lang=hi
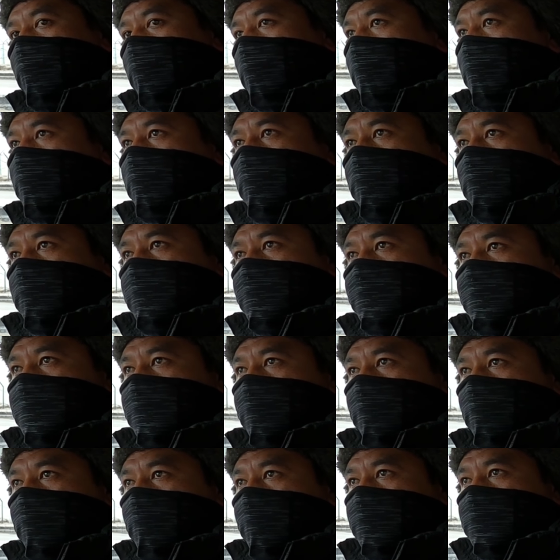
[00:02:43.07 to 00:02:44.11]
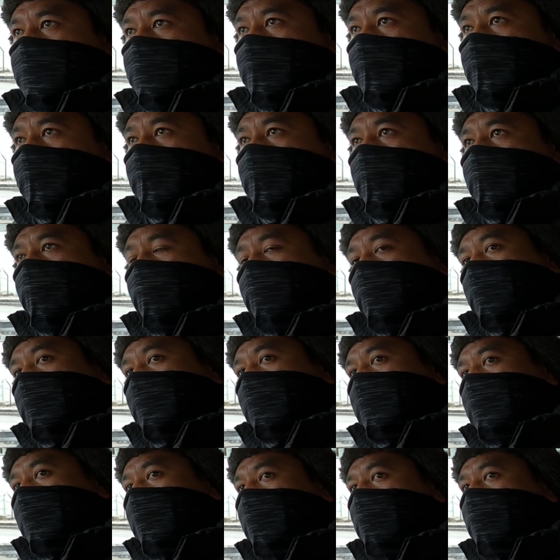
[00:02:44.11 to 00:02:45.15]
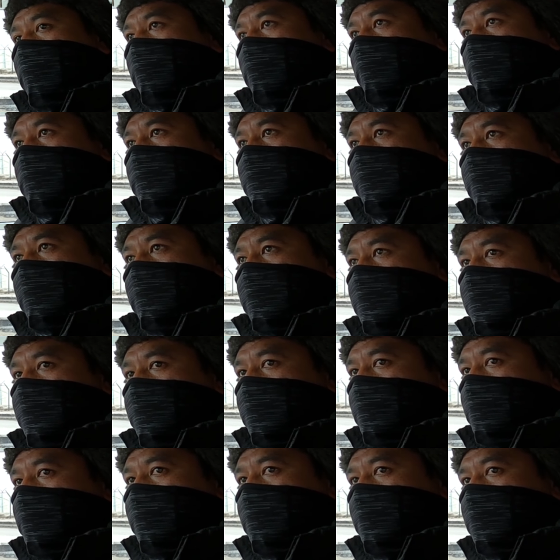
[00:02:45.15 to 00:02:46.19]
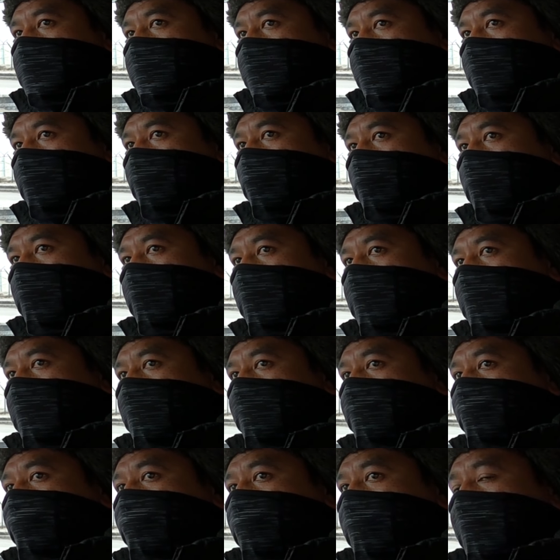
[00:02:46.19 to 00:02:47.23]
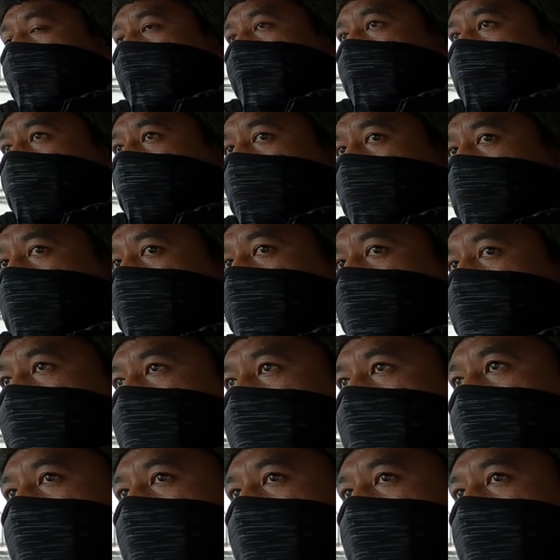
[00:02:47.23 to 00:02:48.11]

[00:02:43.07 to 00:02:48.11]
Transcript: आप लोग रेस्ट करो आज तो फिर कल वो चादर स्टार्टिंग पॉइंट है ना हाँ। वहाँ पे तो